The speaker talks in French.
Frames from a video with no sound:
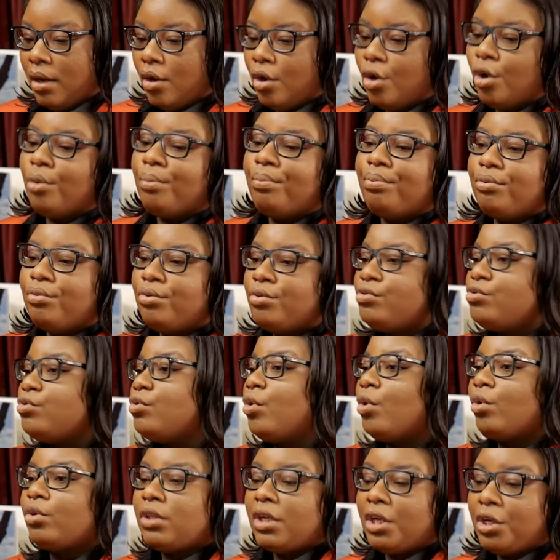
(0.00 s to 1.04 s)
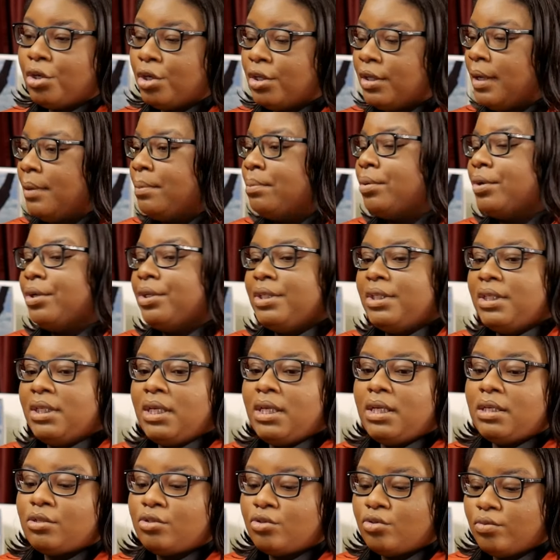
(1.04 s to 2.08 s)
un peu du contrat que tu as
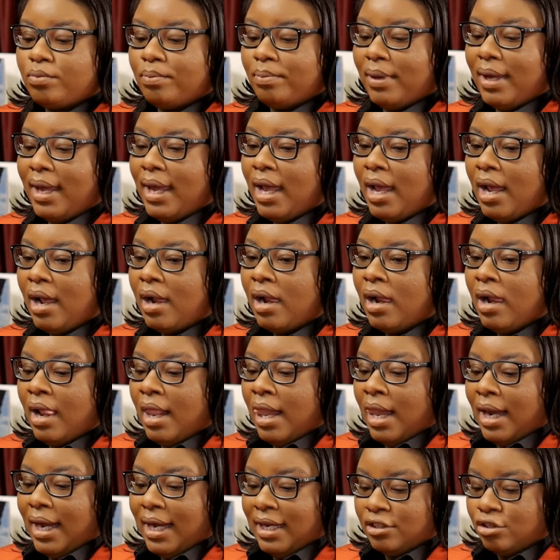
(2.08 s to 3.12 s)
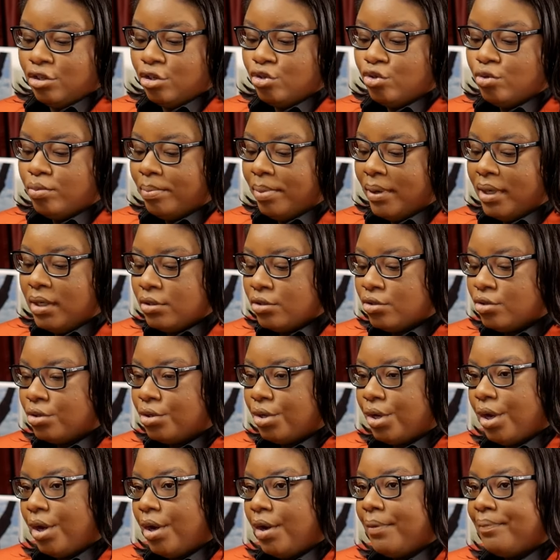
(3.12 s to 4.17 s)
pogné, super. Est-ce que tu penses
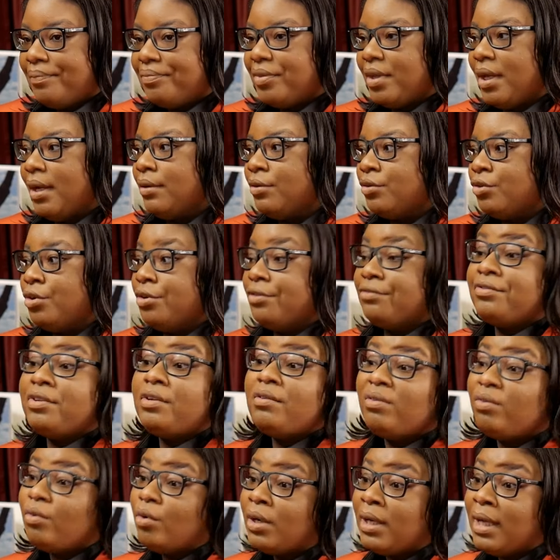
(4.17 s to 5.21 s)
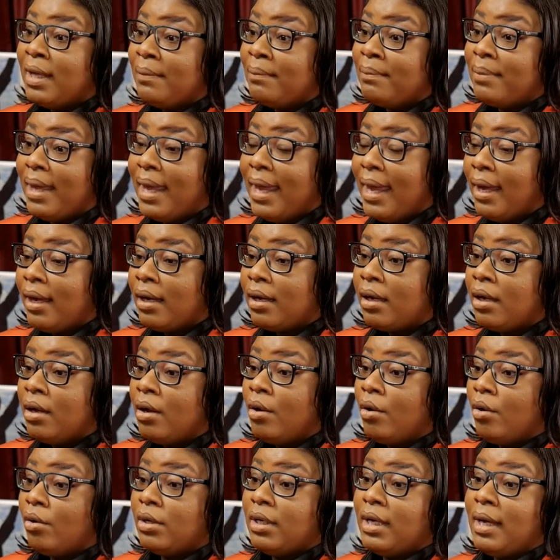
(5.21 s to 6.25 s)
que de vivre au Québec,
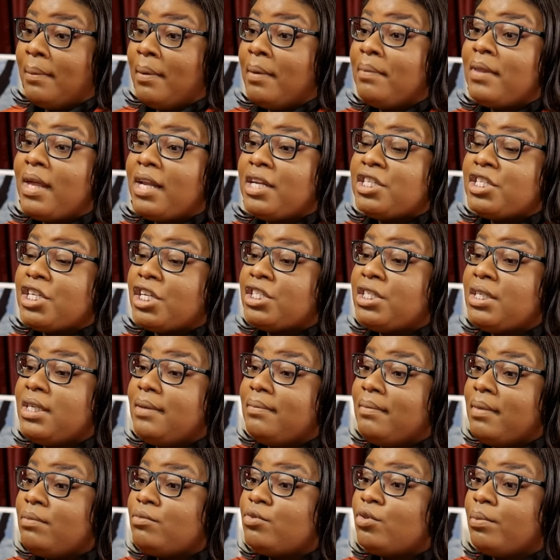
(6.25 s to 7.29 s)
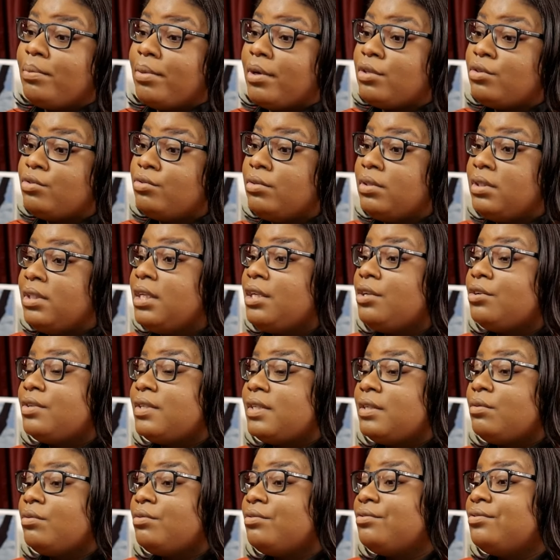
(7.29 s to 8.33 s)
on est capable d'aller chercher les mêmes opportunités que
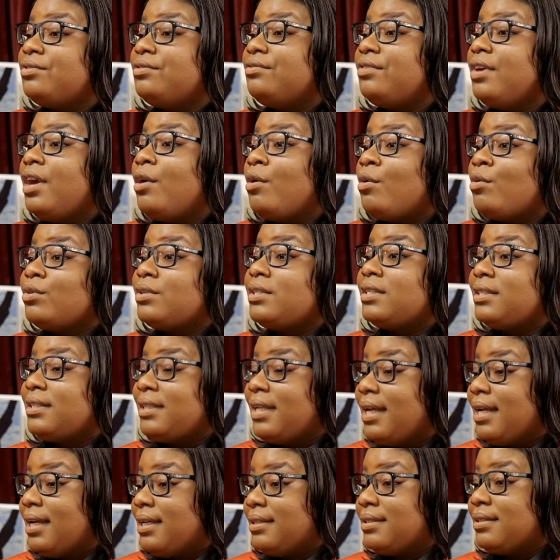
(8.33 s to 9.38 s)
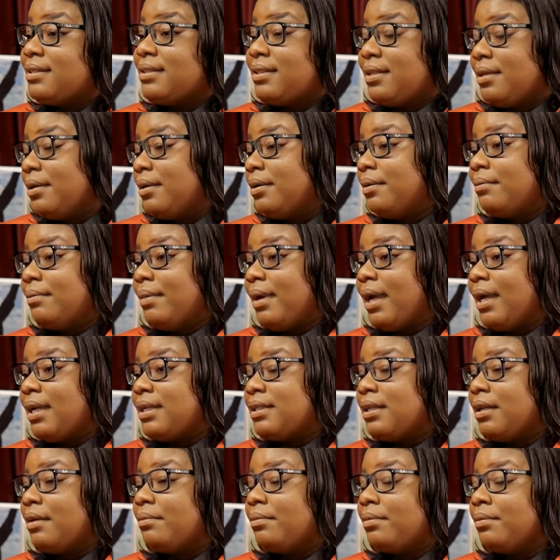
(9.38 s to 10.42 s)
si on vivait aux States, par
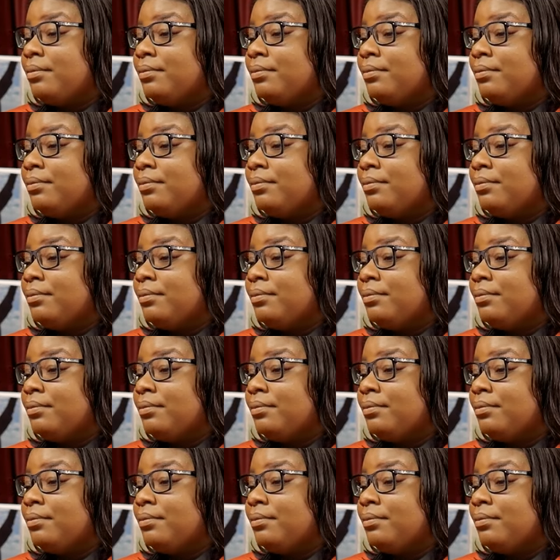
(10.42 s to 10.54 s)
exemple?